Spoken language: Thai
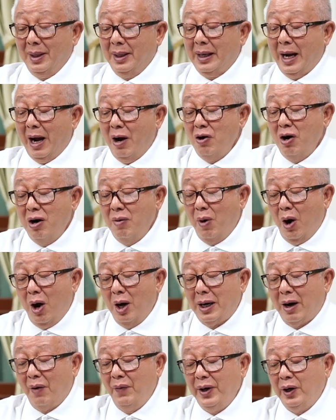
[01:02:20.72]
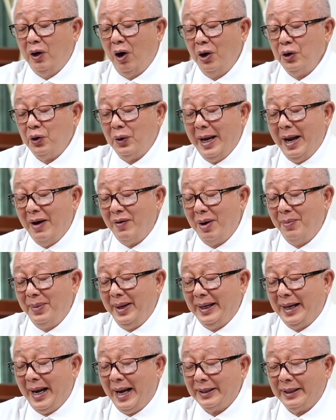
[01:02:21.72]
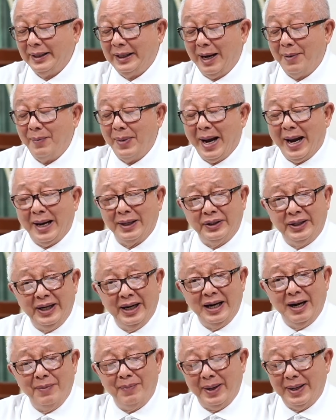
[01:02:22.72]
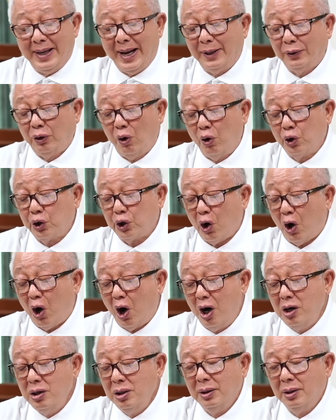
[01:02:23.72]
เขาก็บอกเขาวิเคราะห์อยู่แล้วว่าอเมริกาจะทำอาเซียนให้เป็นนาโต้สอง